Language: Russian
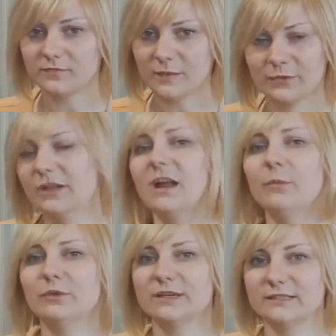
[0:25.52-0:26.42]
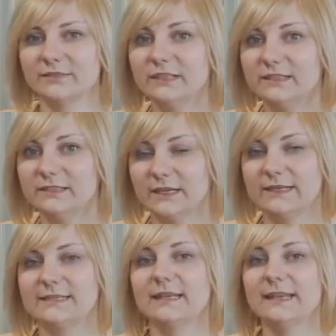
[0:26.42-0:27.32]
программу развития
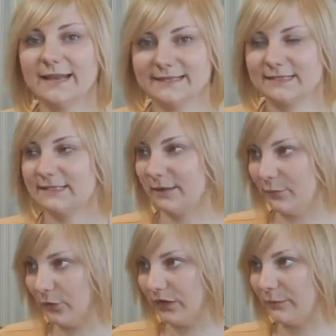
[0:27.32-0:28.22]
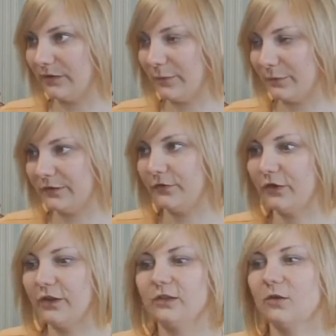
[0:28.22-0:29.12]
и занятия с ребенком на
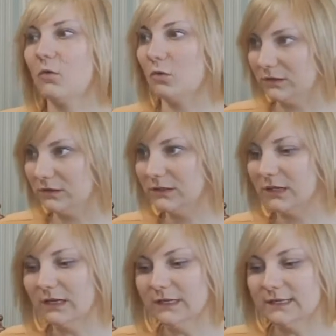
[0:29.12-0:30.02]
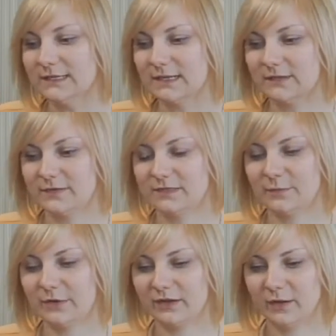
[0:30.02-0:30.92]
протяжении отдыха. Соответственно,
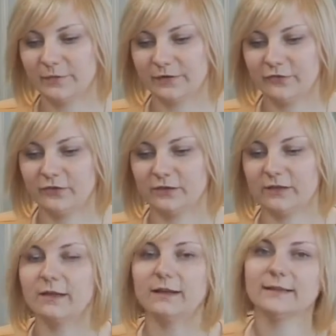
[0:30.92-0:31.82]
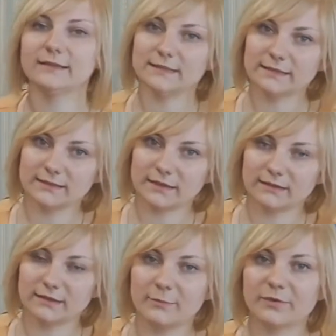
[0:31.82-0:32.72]
программа рассчитана как на деток,
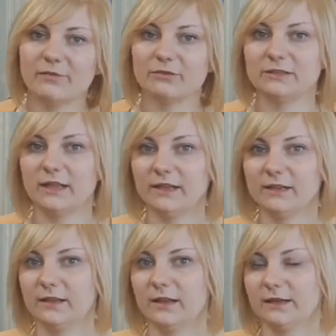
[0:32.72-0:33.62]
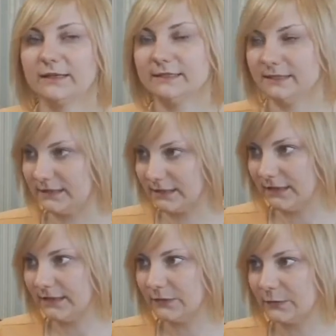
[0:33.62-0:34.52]
она направлена так и на
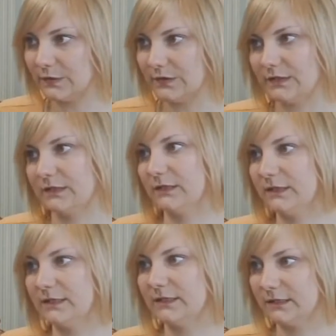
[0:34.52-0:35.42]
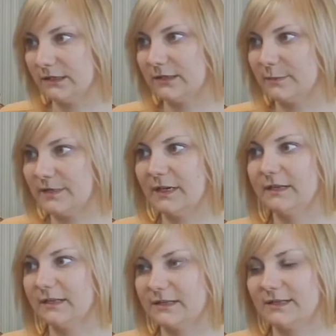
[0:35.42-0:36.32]
родителей, то есть э, есть специально
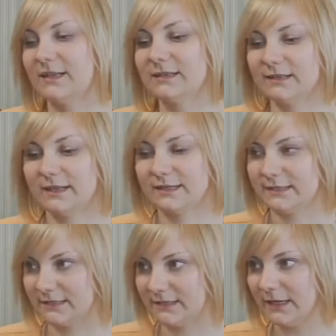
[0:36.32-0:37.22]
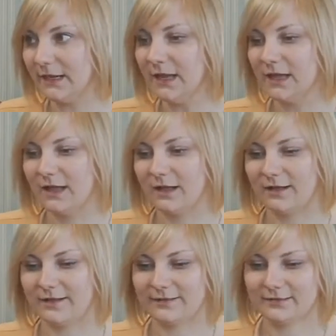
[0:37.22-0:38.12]
такие занятия для родителей,
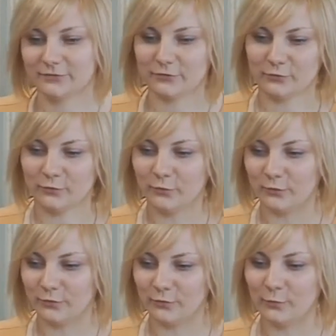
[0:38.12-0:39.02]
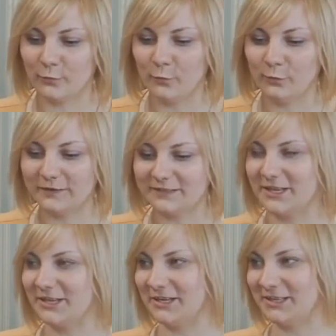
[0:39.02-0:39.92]
такой
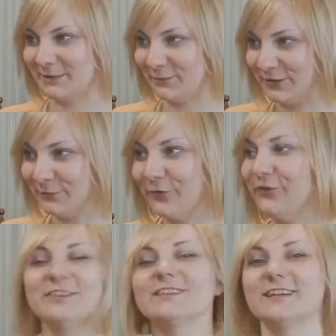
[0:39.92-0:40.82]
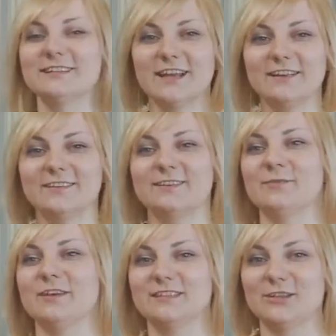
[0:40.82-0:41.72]
уплотнение семьи, можно сказать.
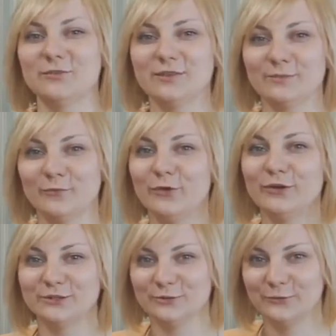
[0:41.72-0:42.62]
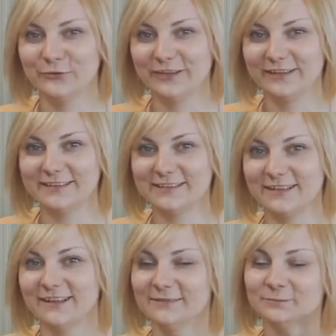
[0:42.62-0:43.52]
Семья становится более дружной,
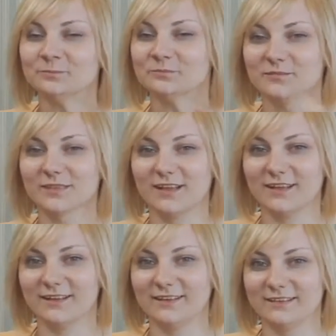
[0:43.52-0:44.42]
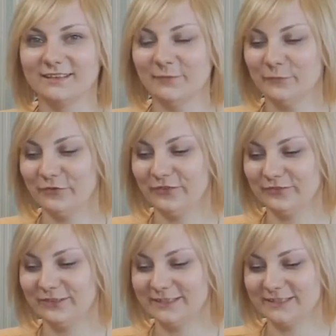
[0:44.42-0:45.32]
если э, так можно
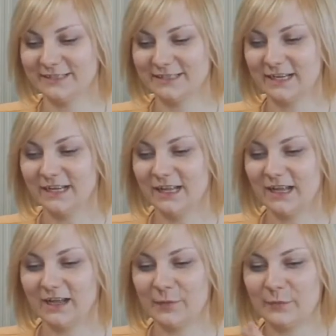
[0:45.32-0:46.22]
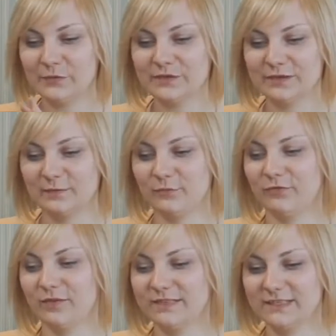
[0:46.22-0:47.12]
выразиться. А плюс к этому
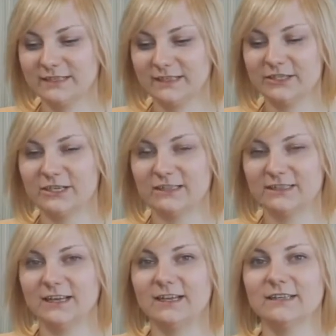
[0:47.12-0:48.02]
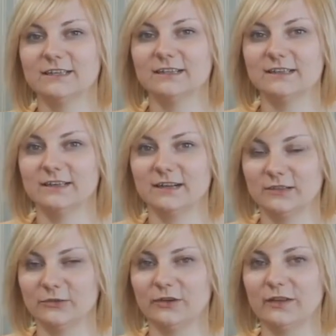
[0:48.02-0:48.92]
во всех наших отелях, э,
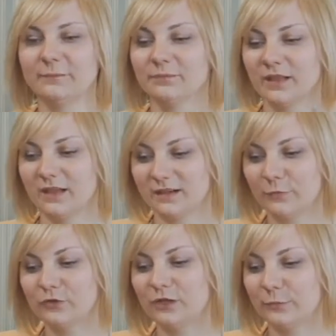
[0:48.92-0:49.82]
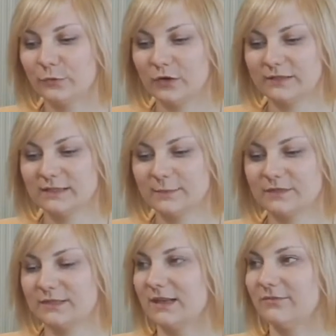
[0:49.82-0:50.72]
которые работают по
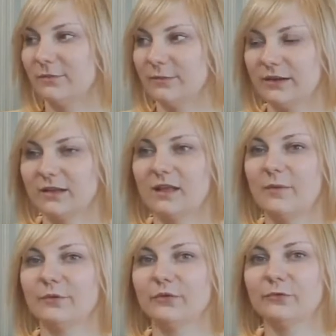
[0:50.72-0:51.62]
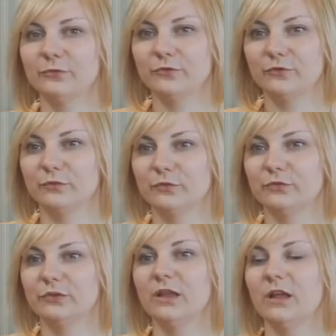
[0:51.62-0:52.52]
концепции Sun Family Club,
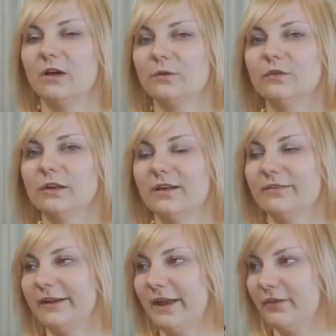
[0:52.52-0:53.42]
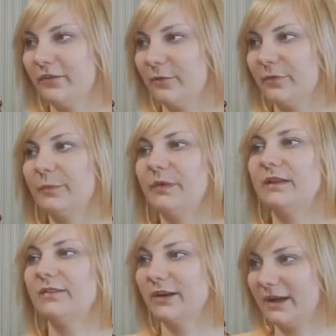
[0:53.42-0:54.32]
присутствуют русскоговорящие
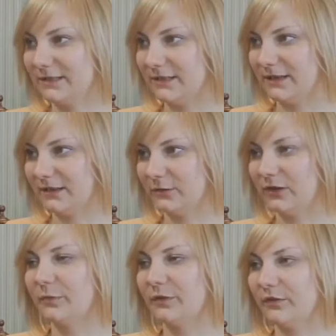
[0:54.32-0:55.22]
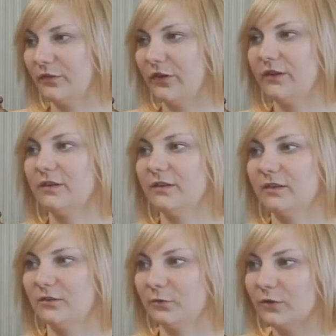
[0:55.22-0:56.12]
преподаватели, которые на протяжении
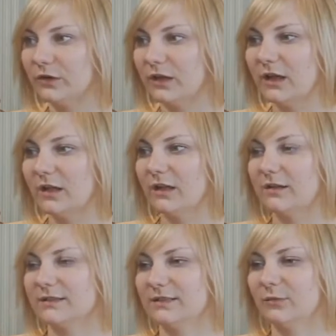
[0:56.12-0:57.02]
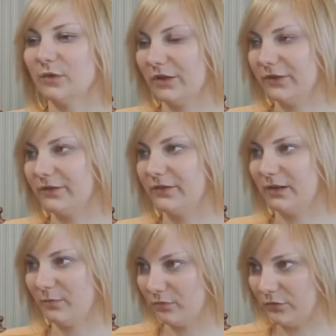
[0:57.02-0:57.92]
сезона занимаются и
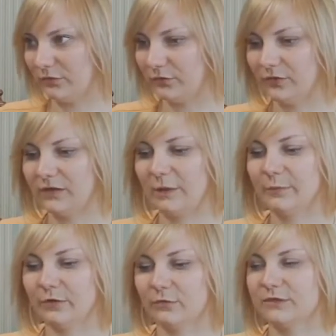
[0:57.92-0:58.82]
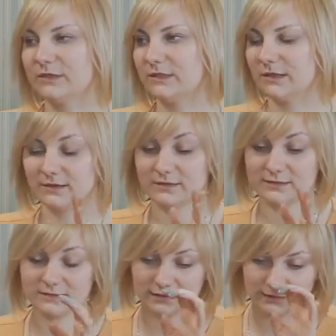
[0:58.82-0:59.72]
работают там, кроме э,
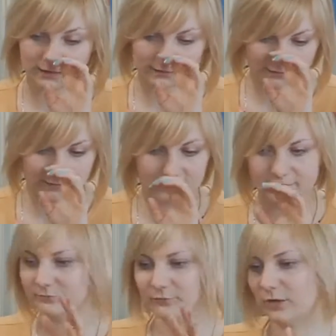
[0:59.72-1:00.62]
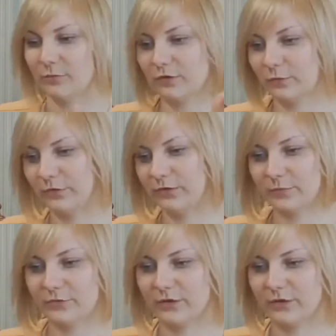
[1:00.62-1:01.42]
стандартных, ну, как бы кроме, кроме